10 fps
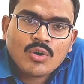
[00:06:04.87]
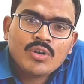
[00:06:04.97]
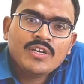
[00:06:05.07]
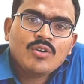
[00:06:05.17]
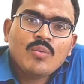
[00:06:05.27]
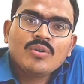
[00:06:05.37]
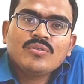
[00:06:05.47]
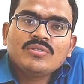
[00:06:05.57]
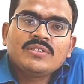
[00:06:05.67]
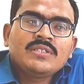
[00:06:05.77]
সকলেরই কমন
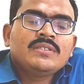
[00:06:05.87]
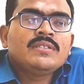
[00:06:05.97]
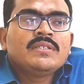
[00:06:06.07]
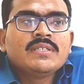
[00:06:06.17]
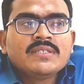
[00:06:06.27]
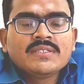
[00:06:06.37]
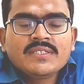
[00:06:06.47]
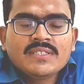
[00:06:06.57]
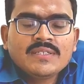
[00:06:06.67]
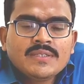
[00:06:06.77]
কোশ্চেন
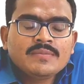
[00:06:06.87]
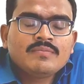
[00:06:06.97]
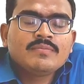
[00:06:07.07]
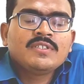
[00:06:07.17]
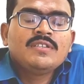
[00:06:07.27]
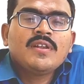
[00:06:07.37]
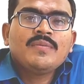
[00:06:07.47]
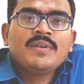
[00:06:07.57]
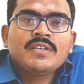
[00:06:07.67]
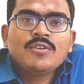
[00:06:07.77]
যে
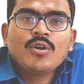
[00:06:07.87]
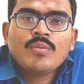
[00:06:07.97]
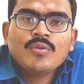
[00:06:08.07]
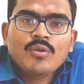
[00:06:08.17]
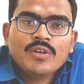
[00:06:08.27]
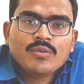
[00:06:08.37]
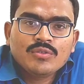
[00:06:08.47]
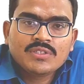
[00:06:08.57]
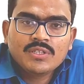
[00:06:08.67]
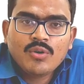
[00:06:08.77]
ইন্টারভিউ রকম ধরনের
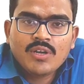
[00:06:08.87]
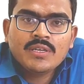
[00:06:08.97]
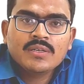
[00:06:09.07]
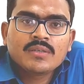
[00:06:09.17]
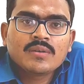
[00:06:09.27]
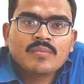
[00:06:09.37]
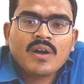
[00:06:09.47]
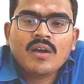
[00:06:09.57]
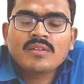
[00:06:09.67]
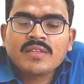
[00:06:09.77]
কোশ্চেন করে
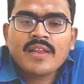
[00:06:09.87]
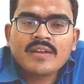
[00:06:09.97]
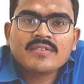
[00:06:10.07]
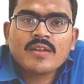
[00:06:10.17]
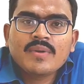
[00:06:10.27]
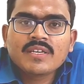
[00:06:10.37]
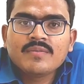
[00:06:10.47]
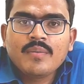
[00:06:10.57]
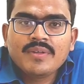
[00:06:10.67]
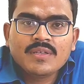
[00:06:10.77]
বা তার অ্যান্সার আমরা
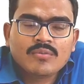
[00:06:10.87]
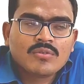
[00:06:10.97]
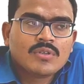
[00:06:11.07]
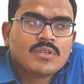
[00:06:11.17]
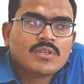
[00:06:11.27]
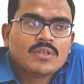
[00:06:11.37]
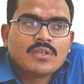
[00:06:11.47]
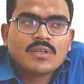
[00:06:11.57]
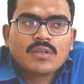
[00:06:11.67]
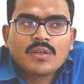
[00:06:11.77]
কীভাবে দেবো
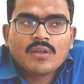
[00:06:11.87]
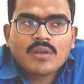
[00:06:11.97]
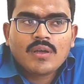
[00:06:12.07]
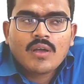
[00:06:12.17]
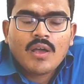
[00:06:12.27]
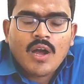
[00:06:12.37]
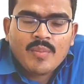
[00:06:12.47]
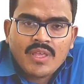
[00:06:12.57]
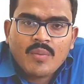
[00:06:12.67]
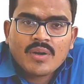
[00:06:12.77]

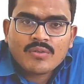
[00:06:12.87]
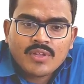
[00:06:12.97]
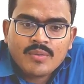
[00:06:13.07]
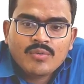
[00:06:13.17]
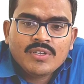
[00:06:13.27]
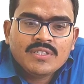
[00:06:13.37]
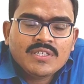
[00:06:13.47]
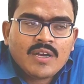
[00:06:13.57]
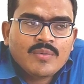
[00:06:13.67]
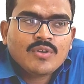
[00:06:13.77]
আমি আমার কথাই বলি
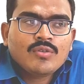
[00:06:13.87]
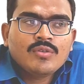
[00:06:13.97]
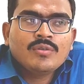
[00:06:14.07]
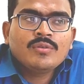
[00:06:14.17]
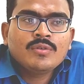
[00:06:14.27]
যে আমি যখন